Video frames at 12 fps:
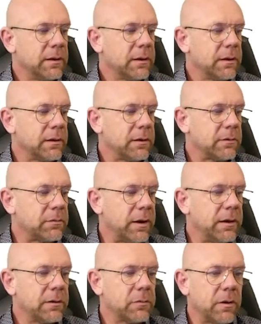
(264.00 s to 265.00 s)
äh,
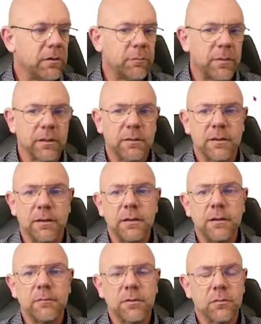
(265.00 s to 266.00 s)
Trailing 12 Months, dann
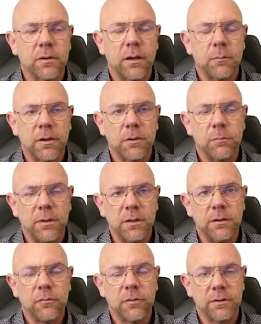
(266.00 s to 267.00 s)
liegen wir sogar bei einem
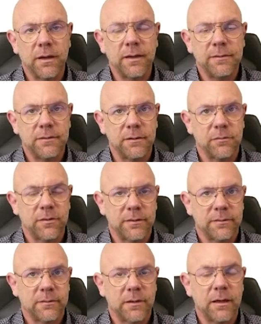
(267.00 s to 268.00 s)
PI e von 30
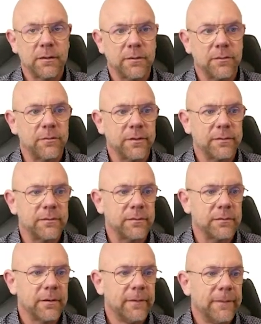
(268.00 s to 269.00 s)
fast,
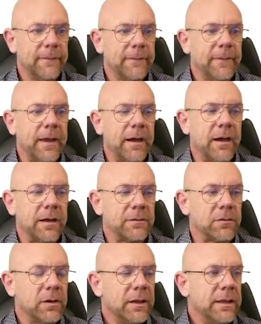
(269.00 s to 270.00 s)
28. Ja,
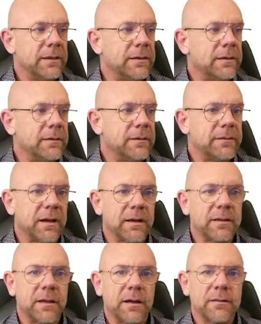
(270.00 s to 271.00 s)
also die, die
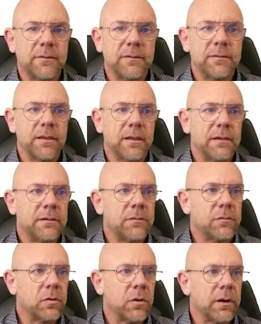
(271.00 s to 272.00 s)
Target-Aktie ist
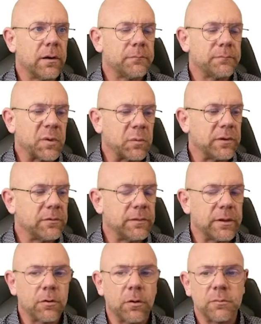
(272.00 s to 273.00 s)
relativ teuer und
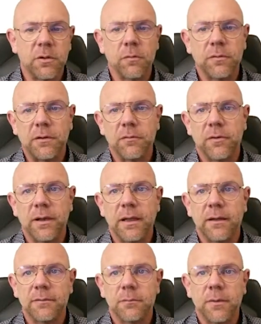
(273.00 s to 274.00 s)
deswegen kommt die auf jeden Fall
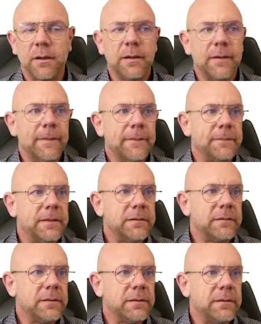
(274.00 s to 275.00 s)
erstmal
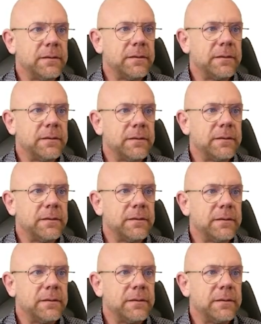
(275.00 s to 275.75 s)
nicht in mein